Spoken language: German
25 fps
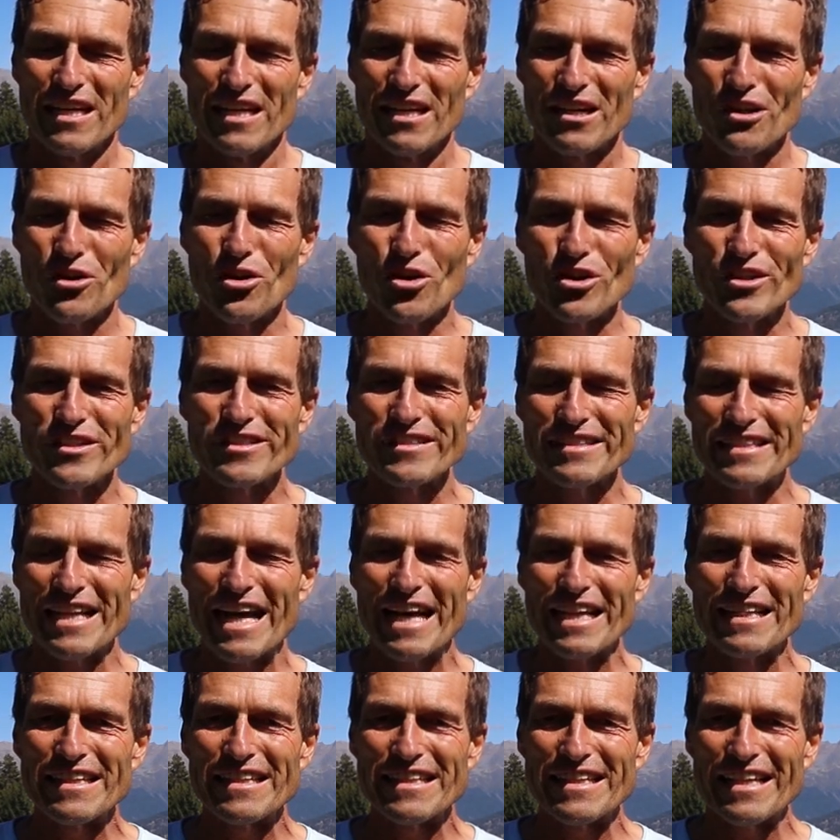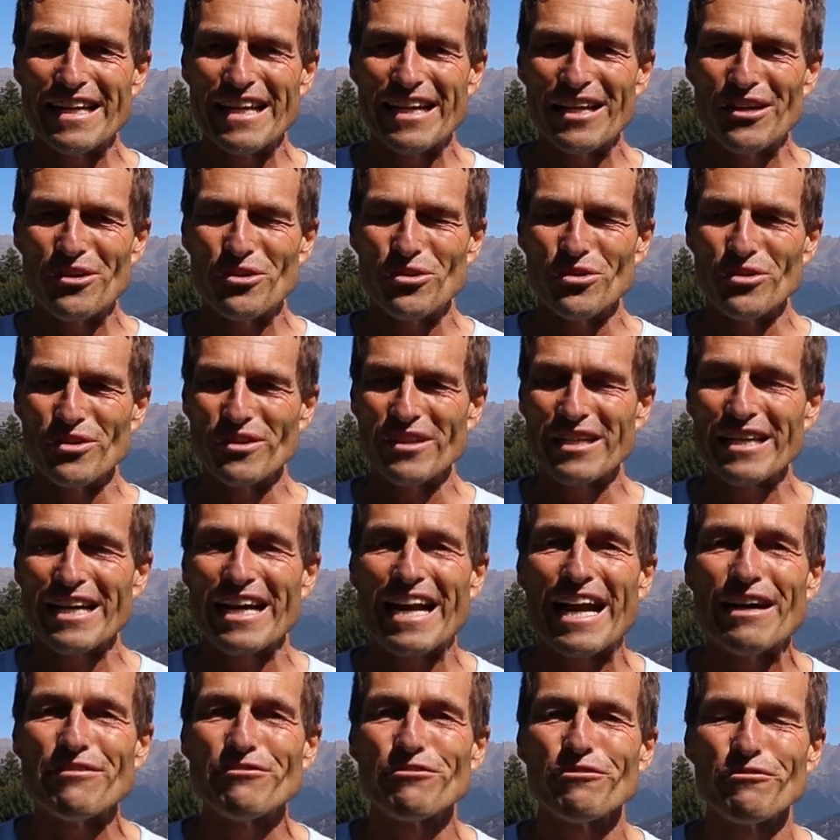konstante und
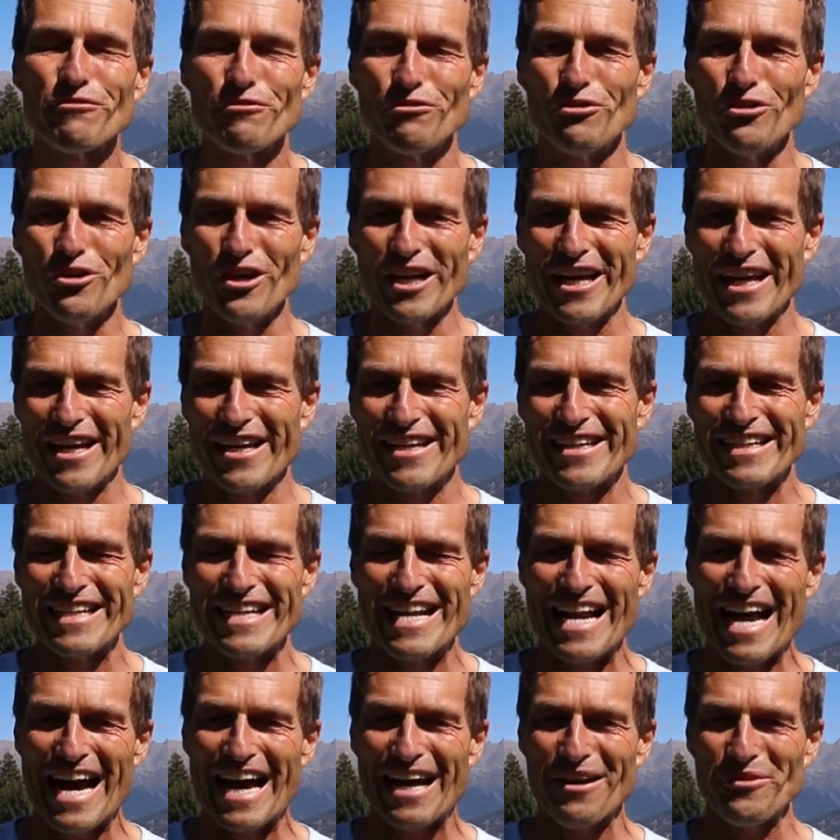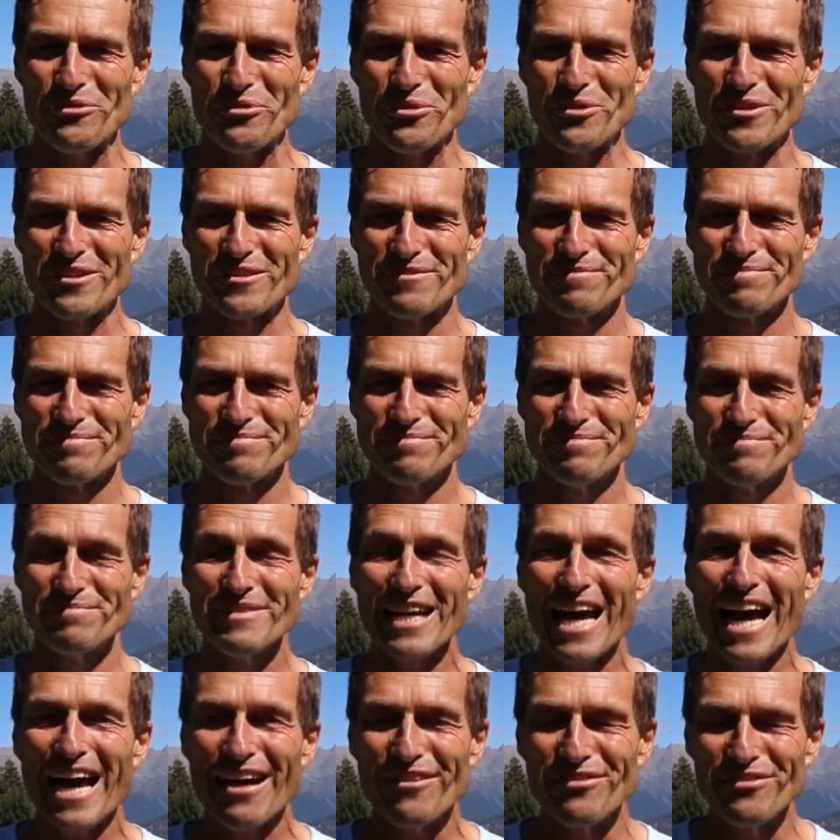kraftvolle Nahrung?
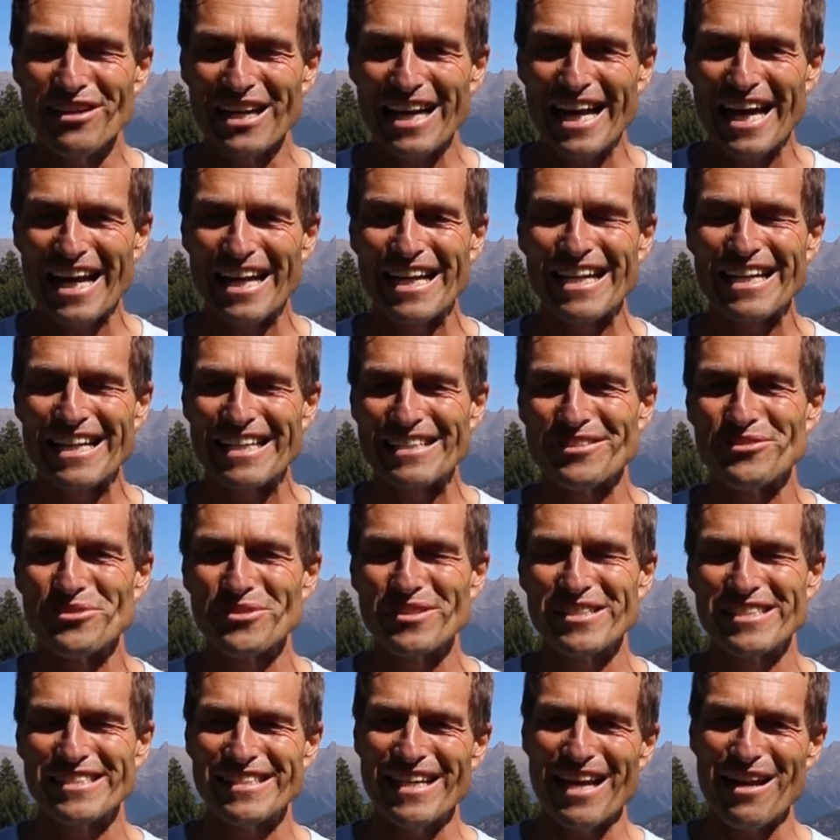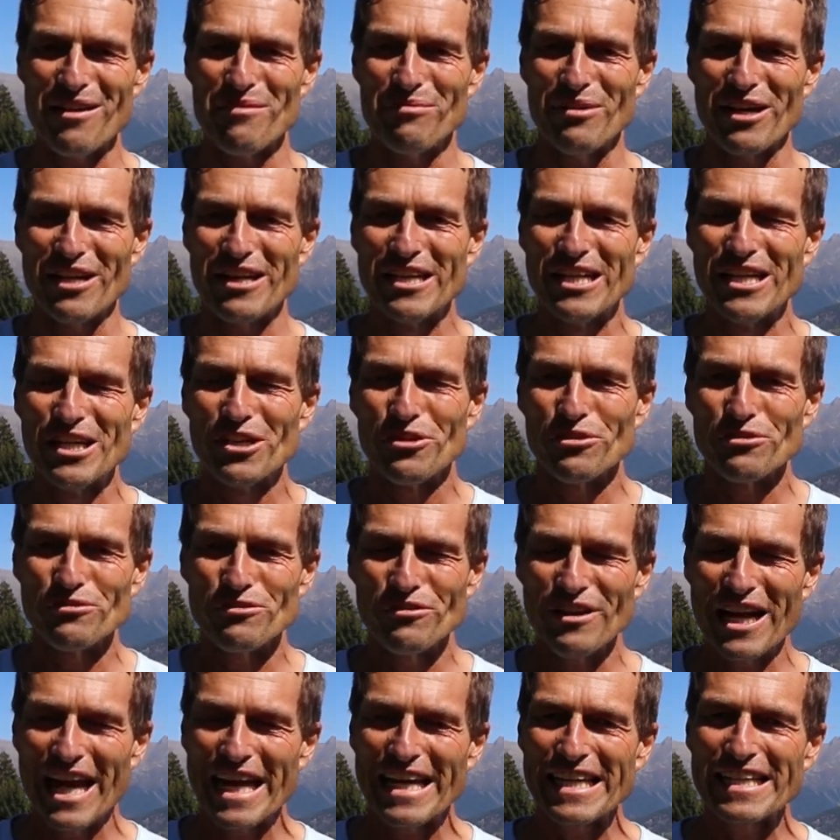Ja, wir lernen es uns selber. Und
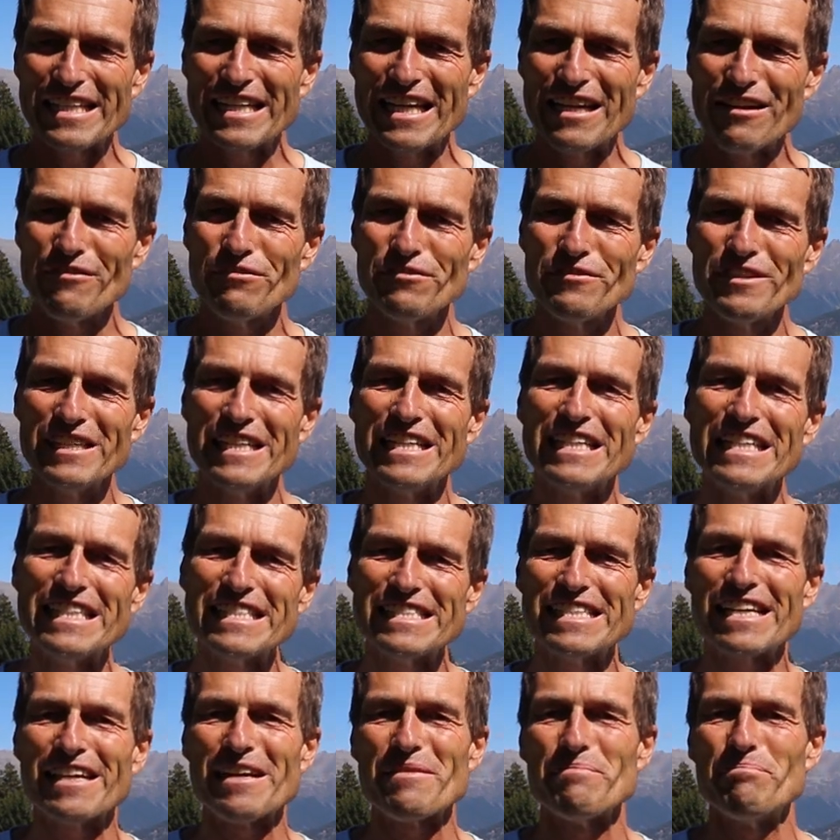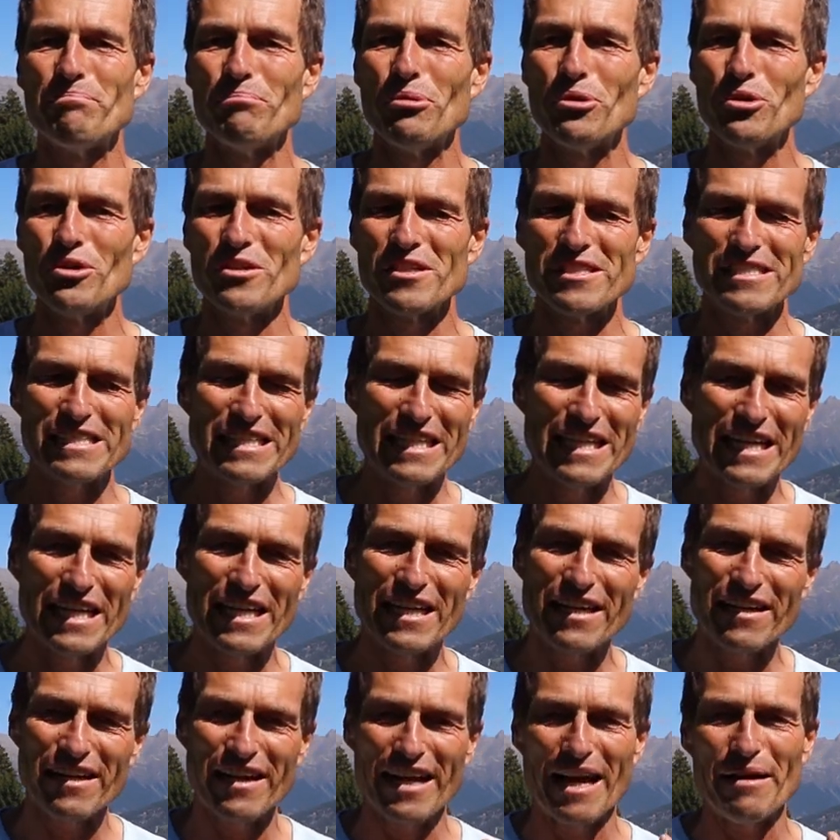vielleicht hilft dir dieser Impuls,
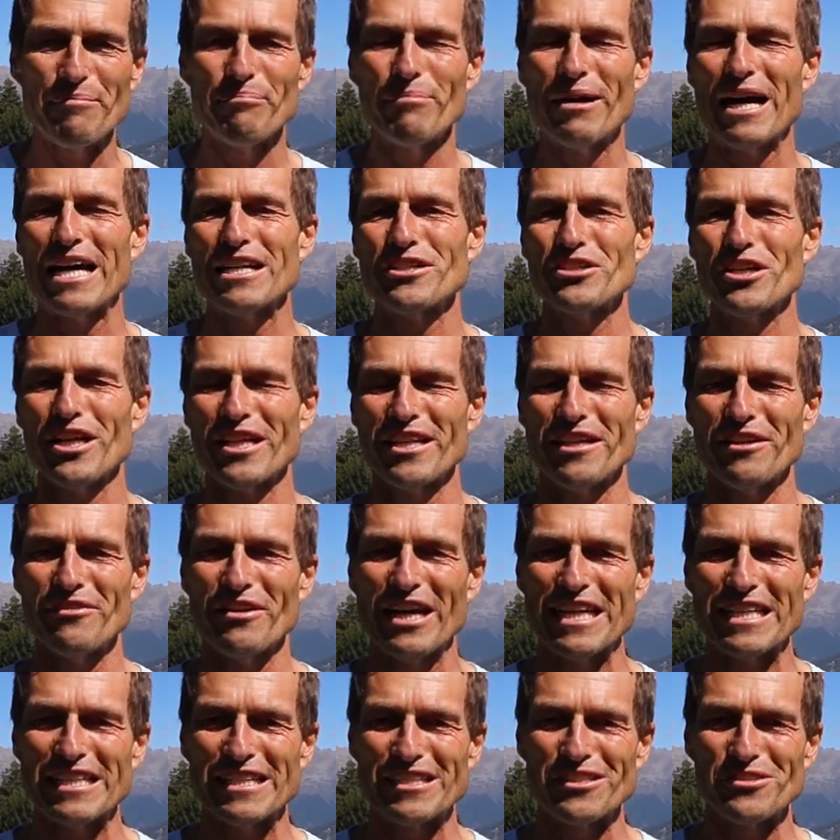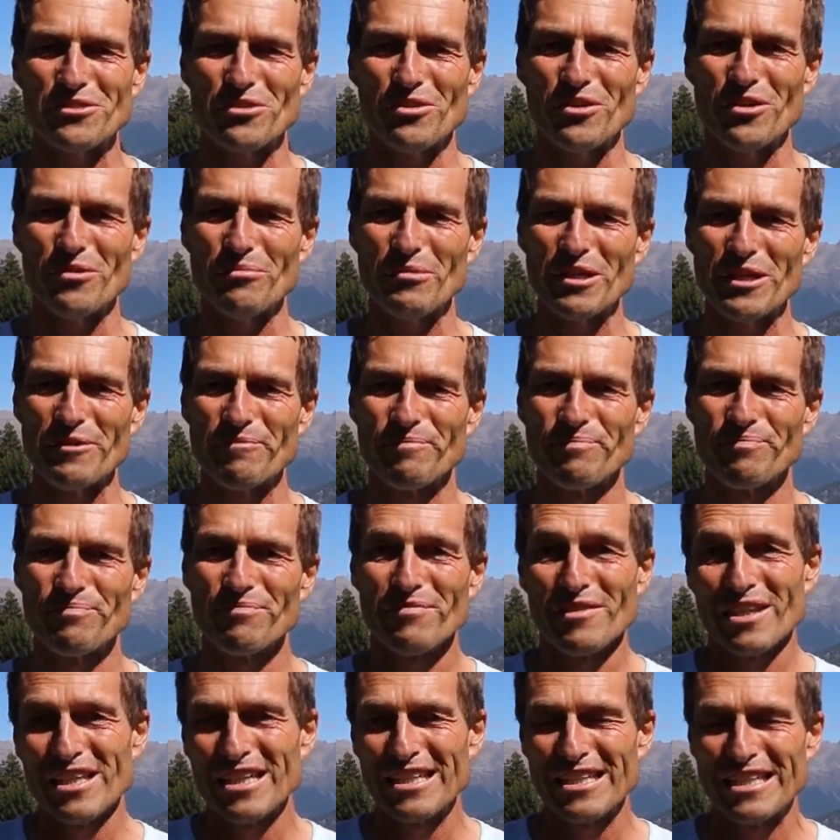hier ein paar Schritte weiterzukommen.
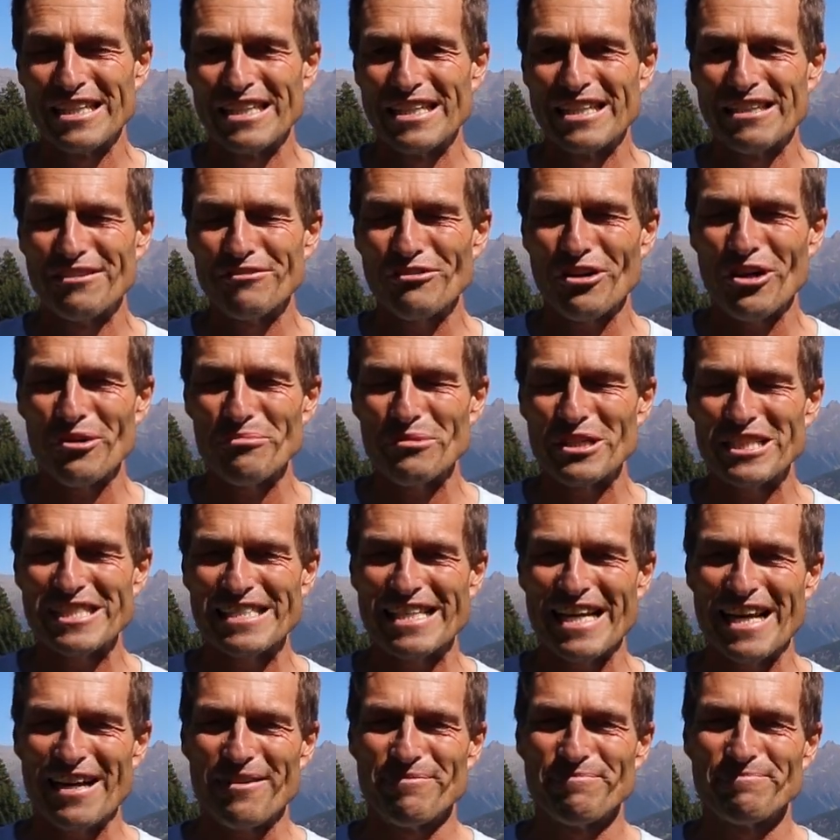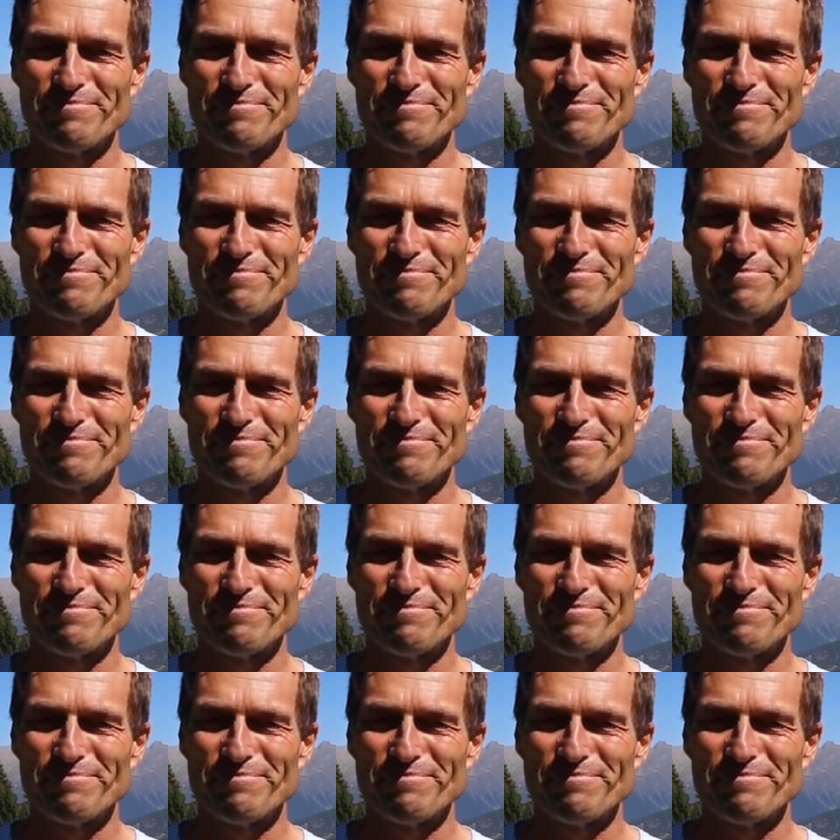Freue mich sehr.